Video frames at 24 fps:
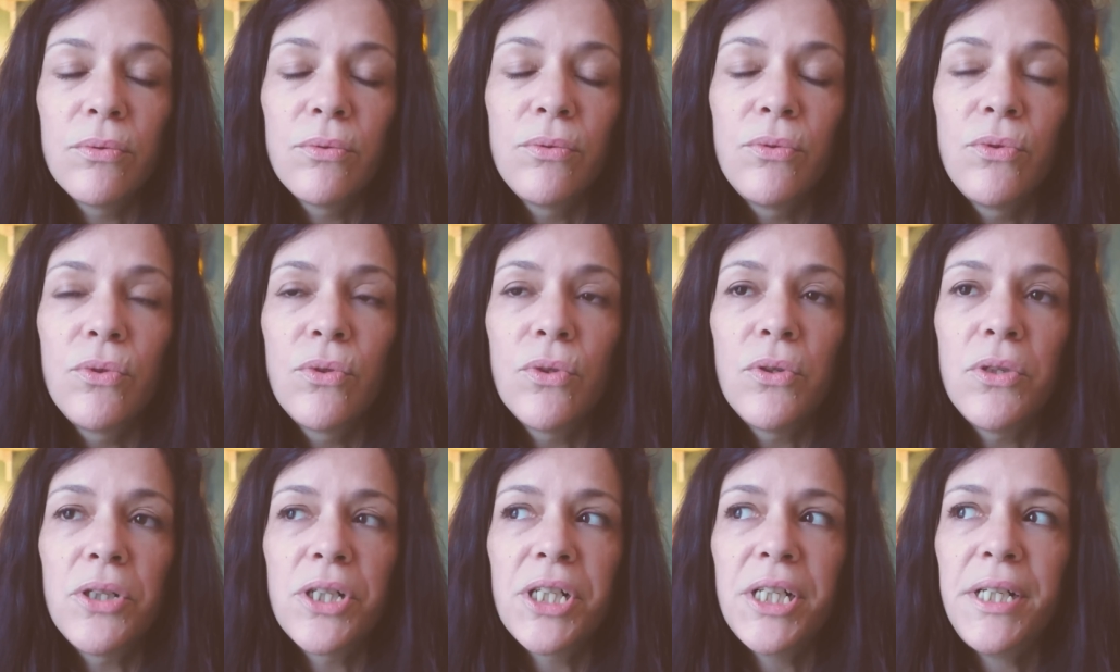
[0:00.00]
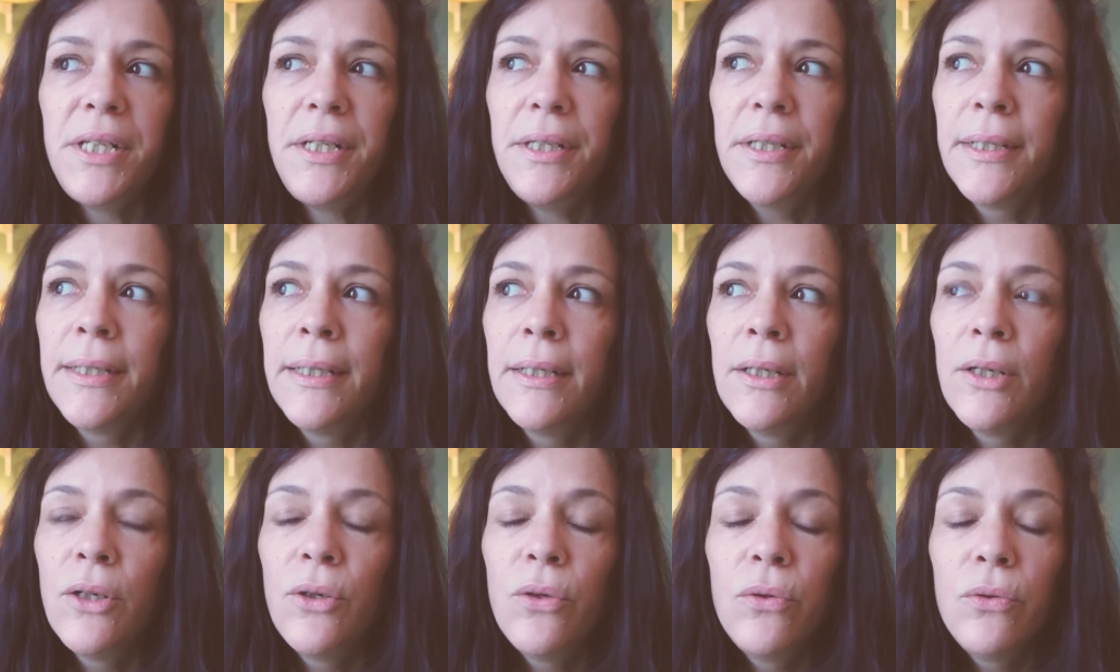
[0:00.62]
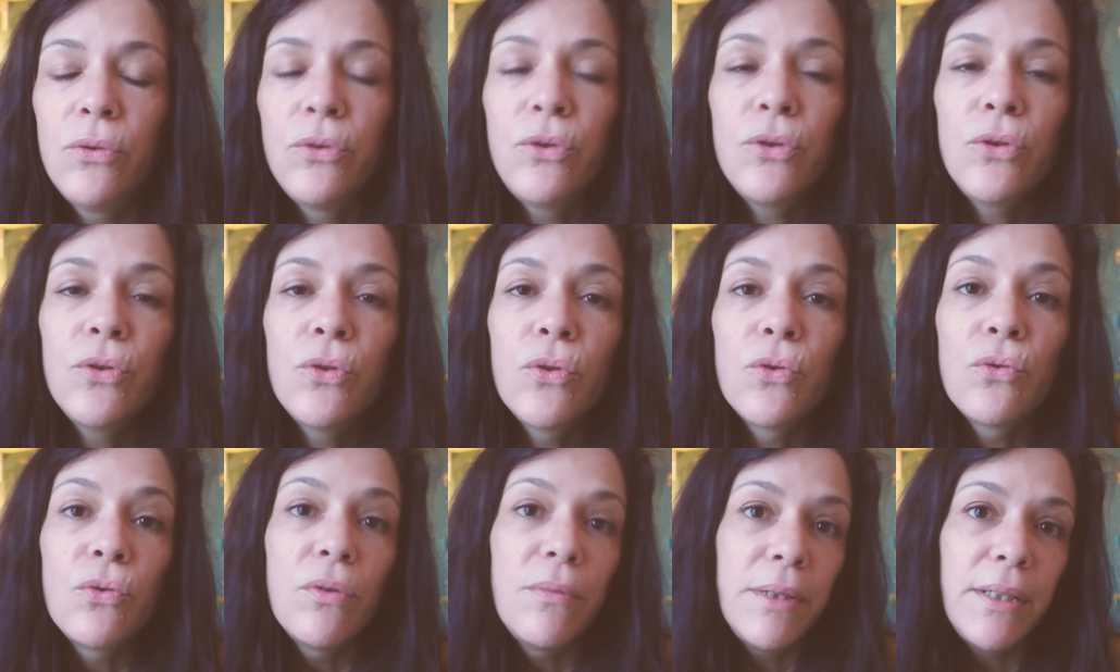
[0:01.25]
du crochet, autant que
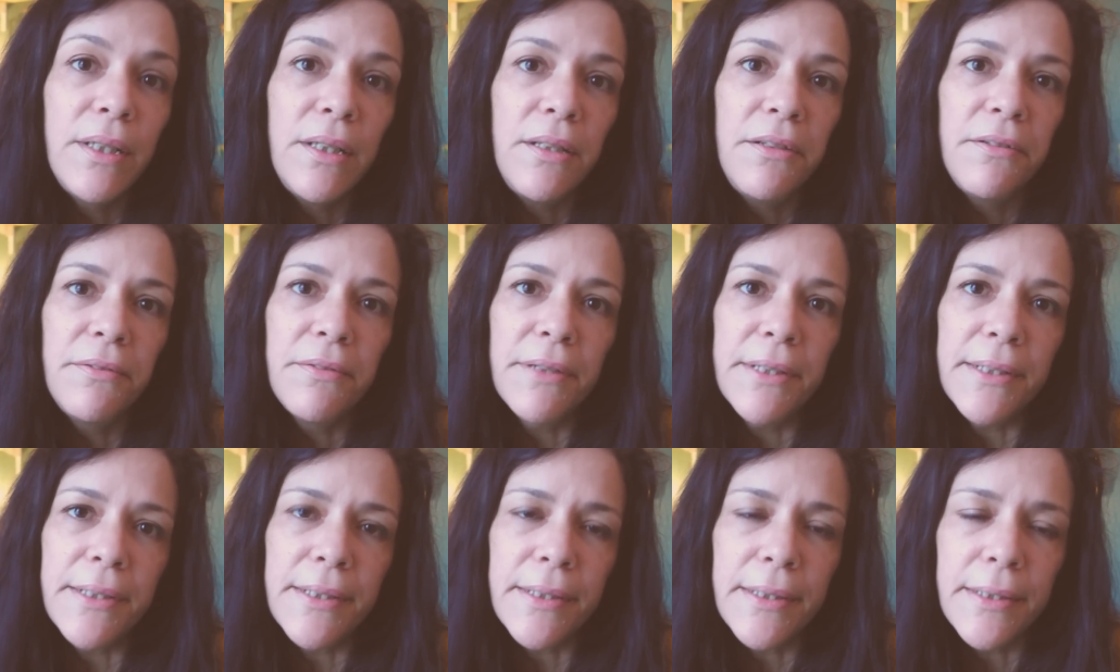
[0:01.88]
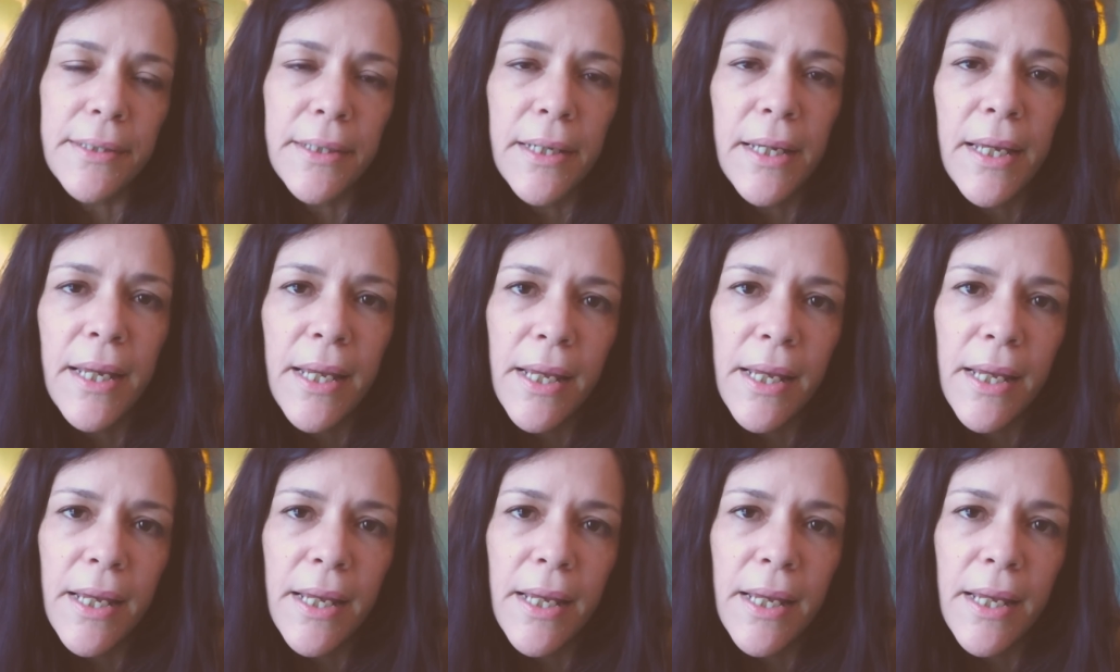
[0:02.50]
ce soit moi qui le fasse.